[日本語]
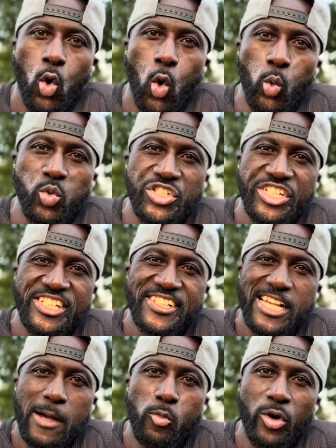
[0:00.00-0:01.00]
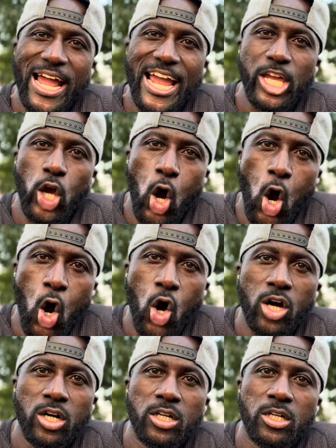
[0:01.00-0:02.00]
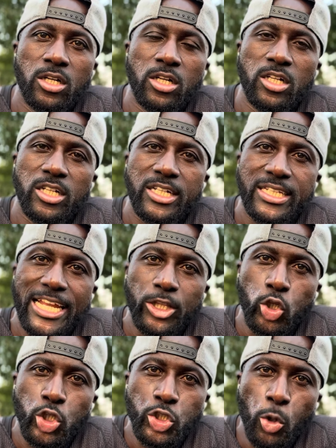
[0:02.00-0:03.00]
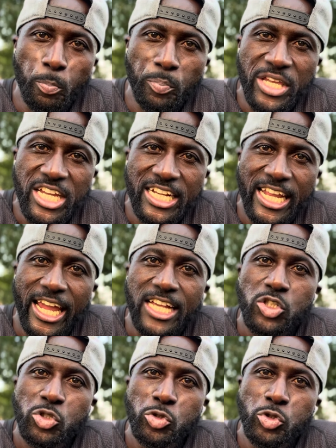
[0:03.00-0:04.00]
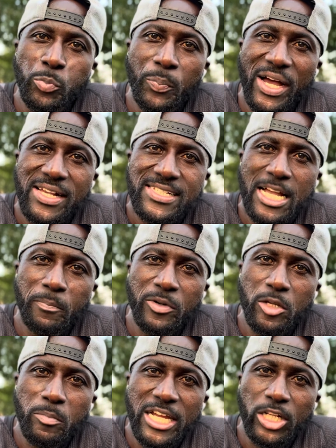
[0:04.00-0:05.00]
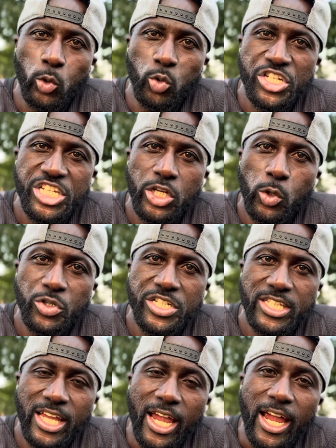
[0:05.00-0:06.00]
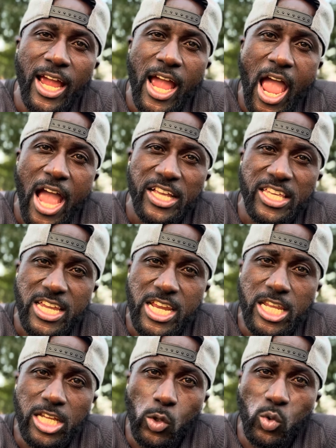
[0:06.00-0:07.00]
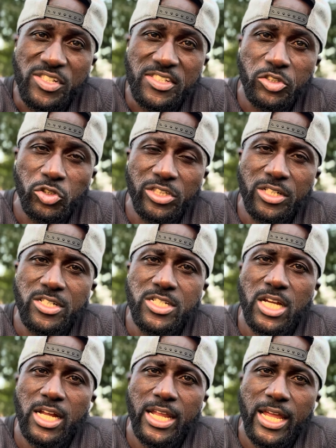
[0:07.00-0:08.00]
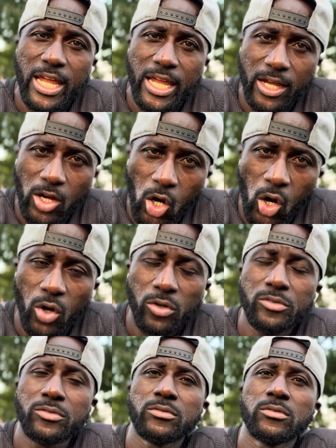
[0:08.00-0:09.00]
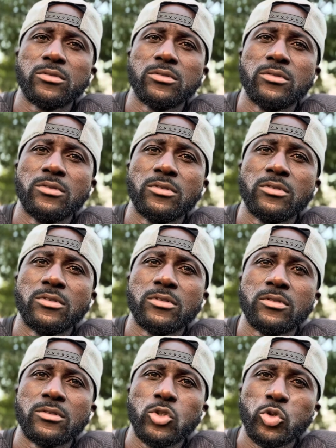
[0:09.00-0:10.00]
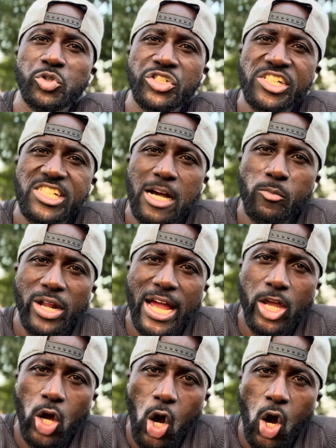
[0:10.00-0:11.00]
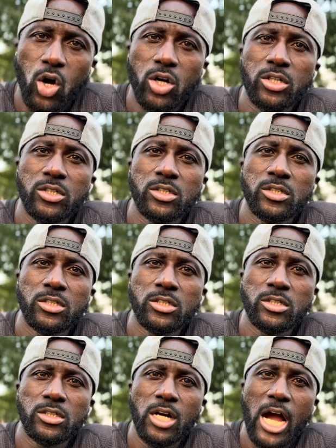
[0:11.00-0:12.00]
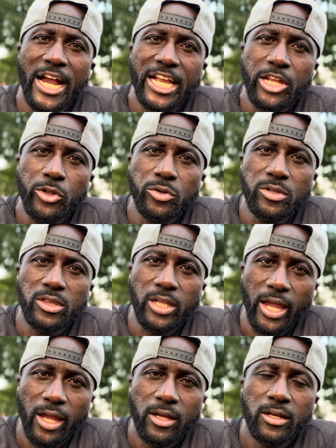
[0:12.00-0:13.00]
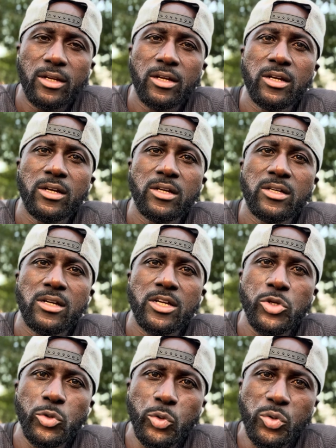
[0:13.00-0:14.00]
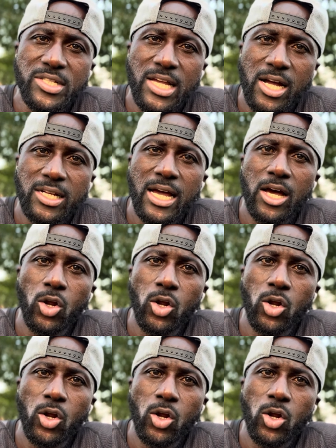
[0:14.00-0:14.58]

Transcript: 黒人侍よ。ネットショッピングでスーパーサプリメントを使用して筋肉を作ってるんじゃねえよ。黒人侍よ。はっきり言って、ユーザーんだ